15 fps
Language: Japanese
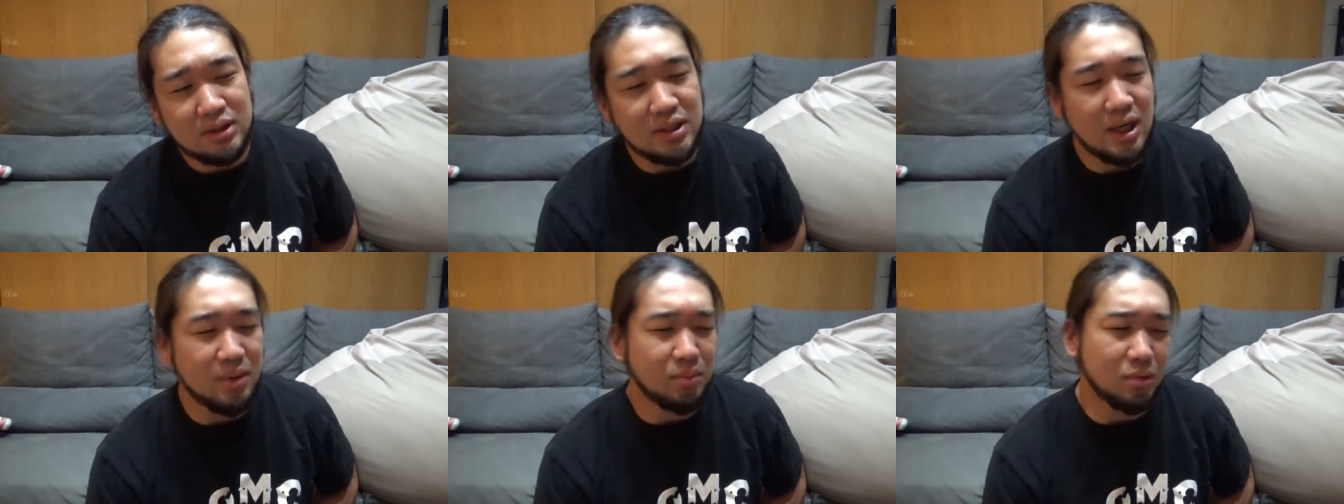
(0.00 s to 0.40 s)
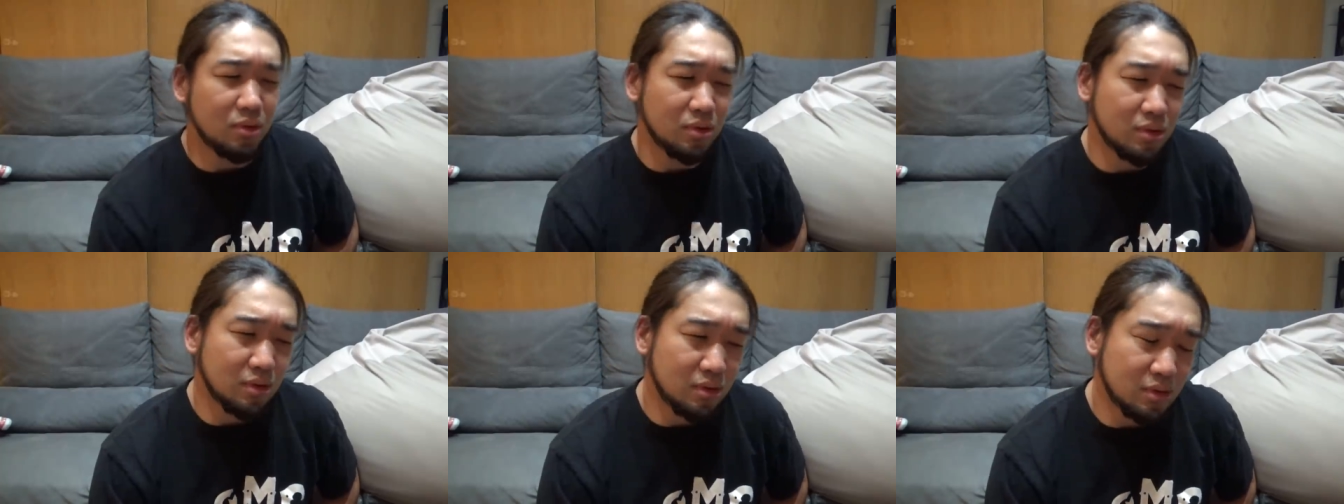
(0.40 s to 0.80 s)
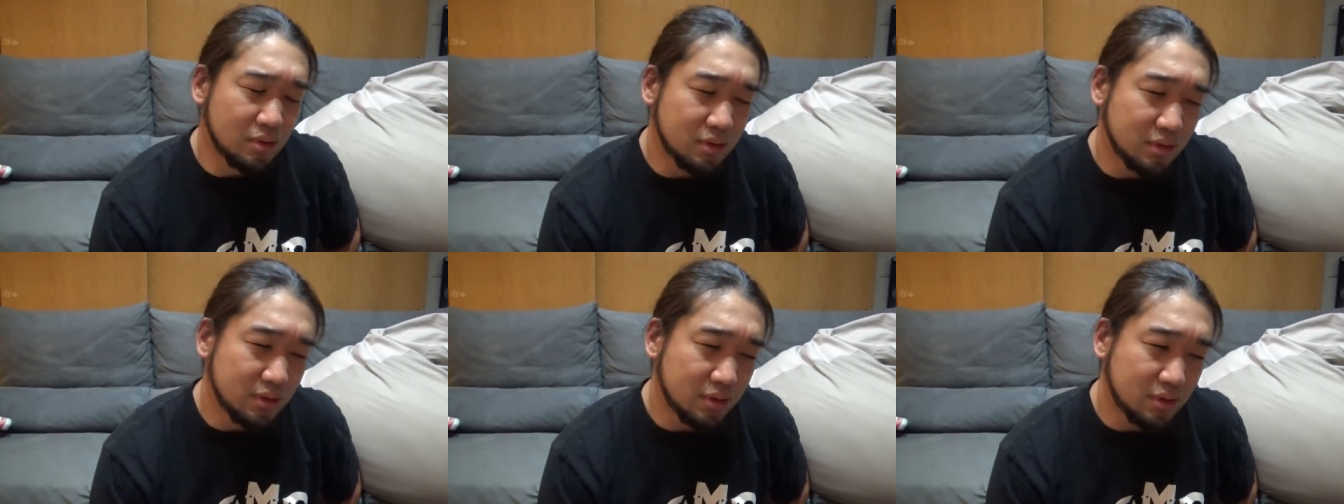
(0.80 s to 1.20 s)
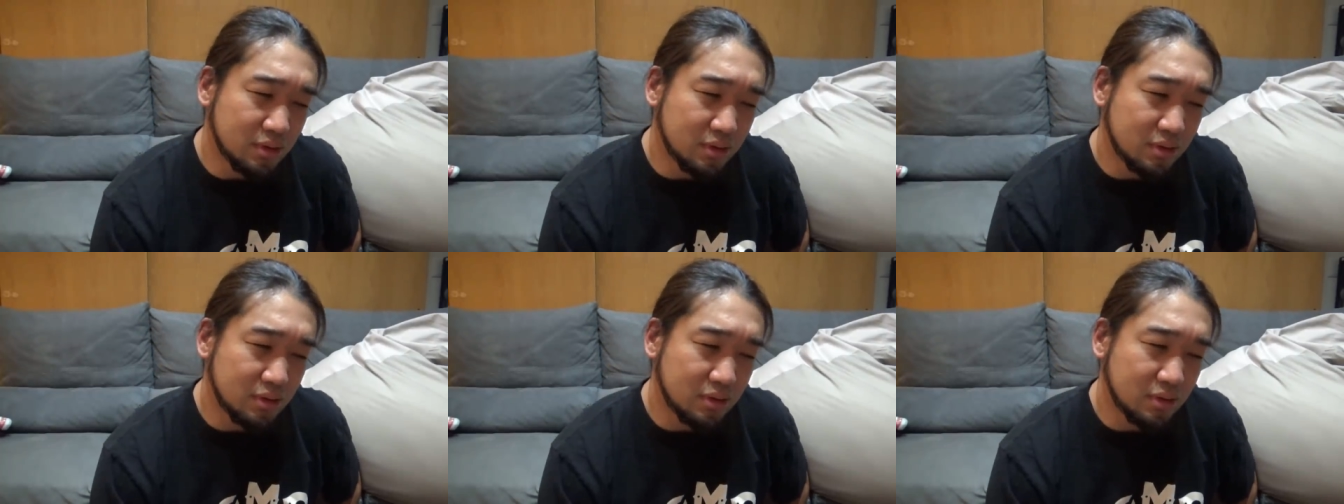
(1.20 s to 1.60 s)
いやもう
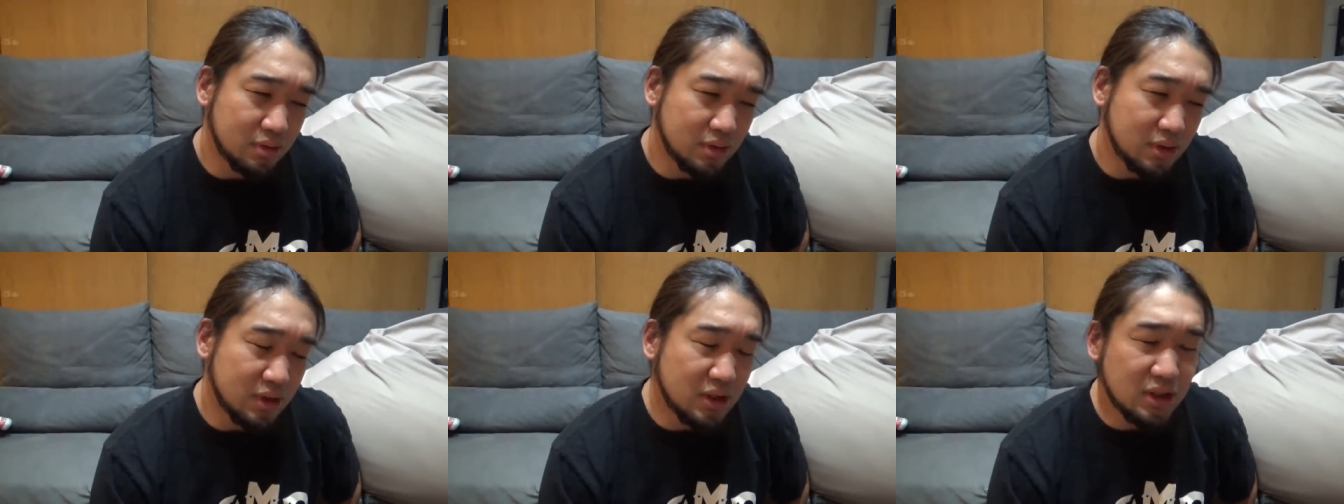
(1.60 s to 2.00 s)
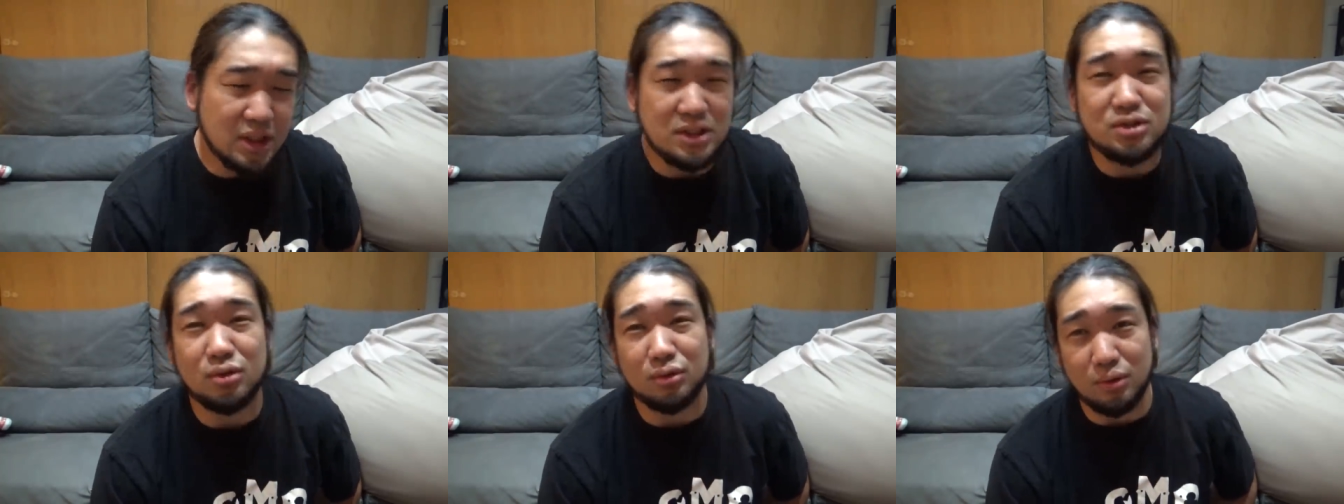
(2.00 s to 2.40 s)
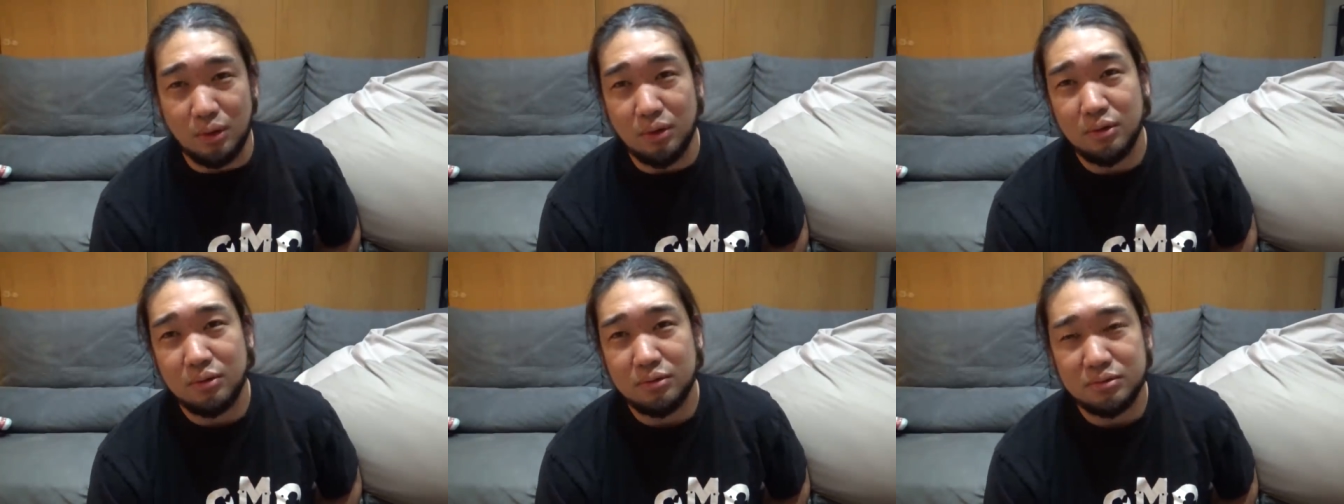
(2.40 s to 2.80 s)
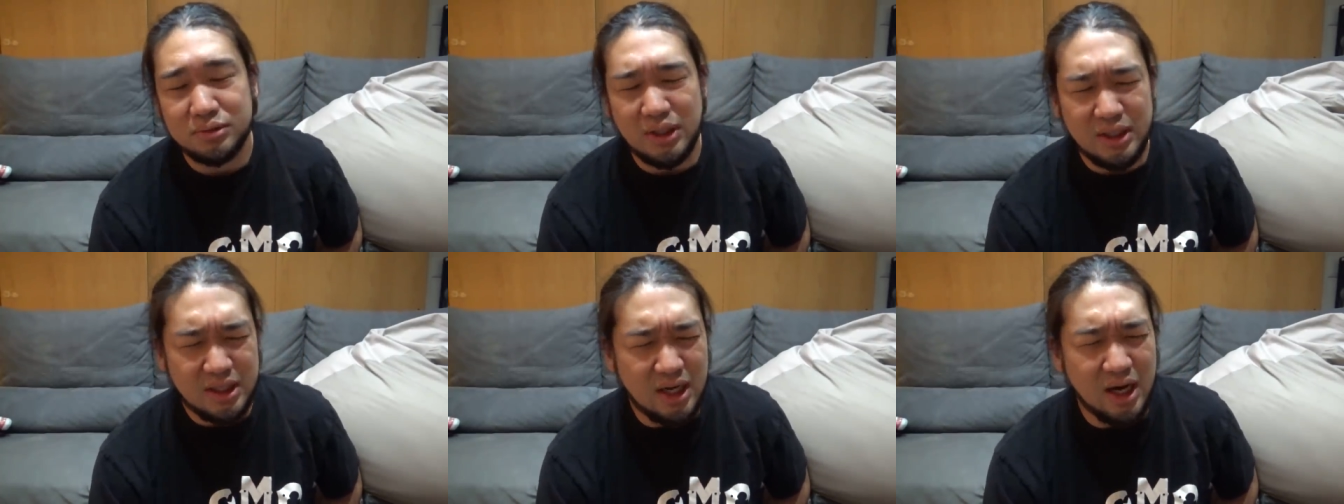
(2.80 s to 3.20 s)
いいでしょと
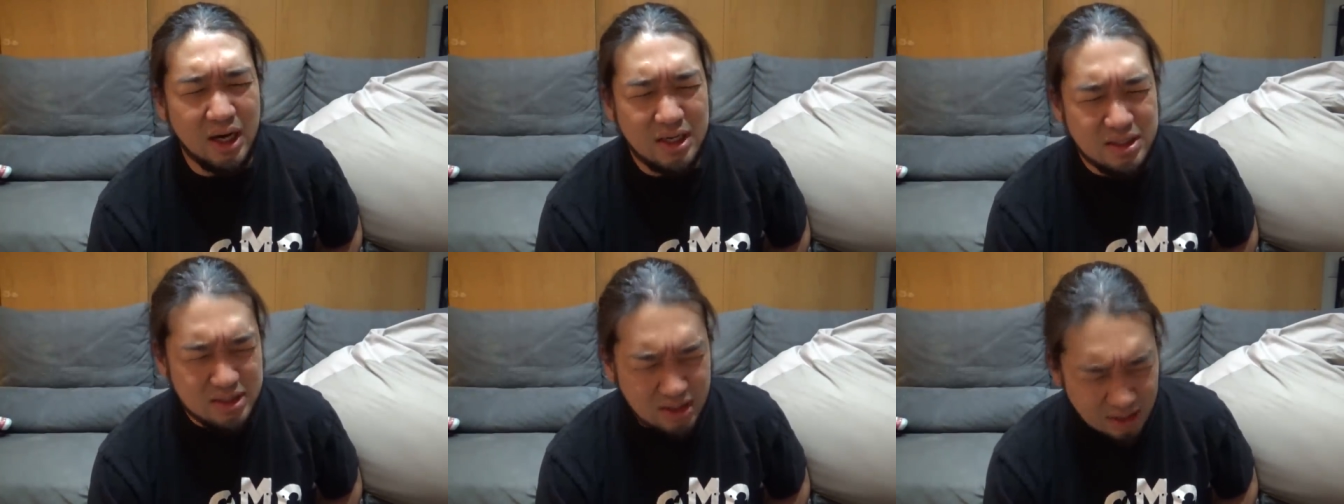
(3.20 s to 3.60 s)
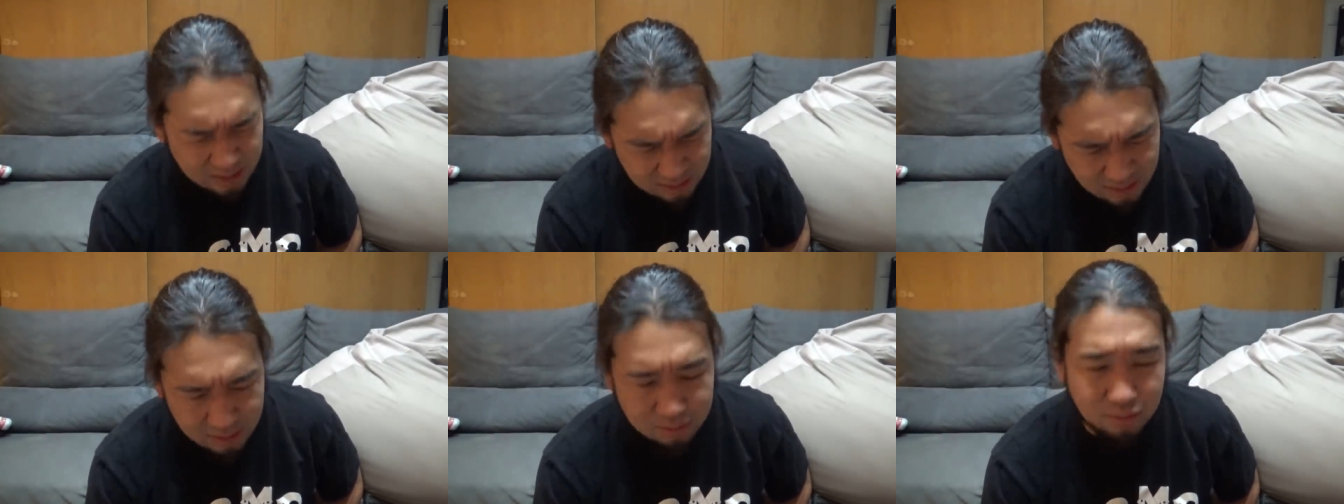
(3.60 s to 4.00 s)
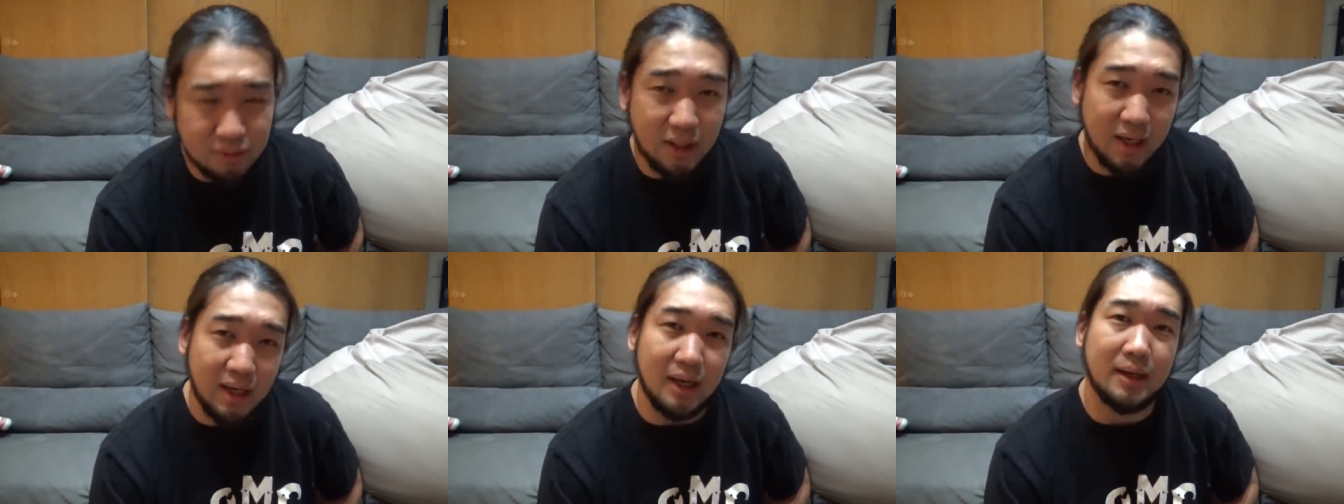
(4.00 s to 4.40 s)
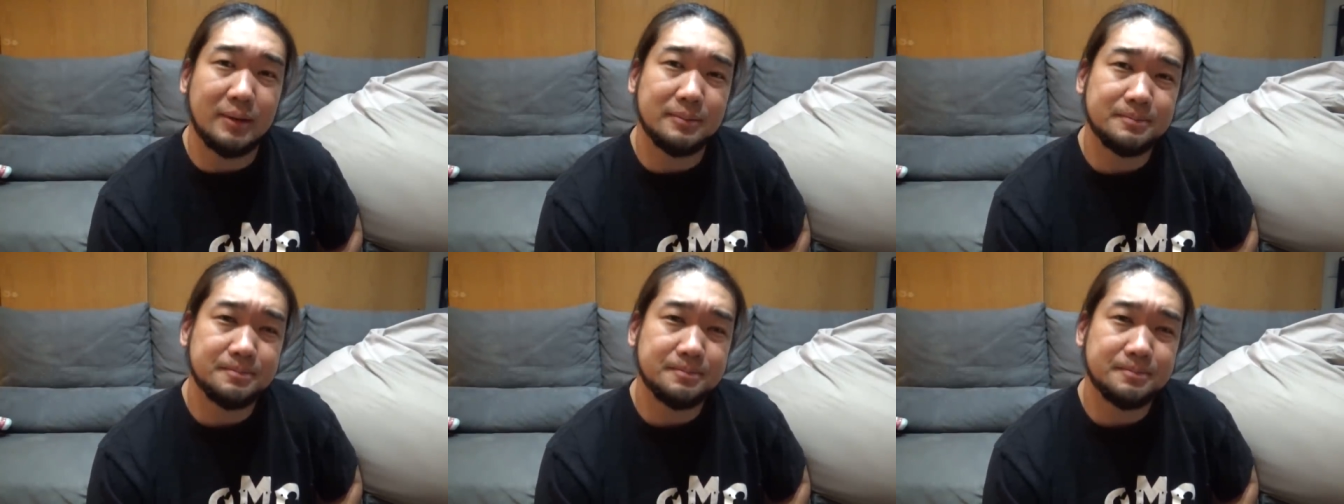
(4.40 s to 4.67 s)
2人が愛し合ってるのなら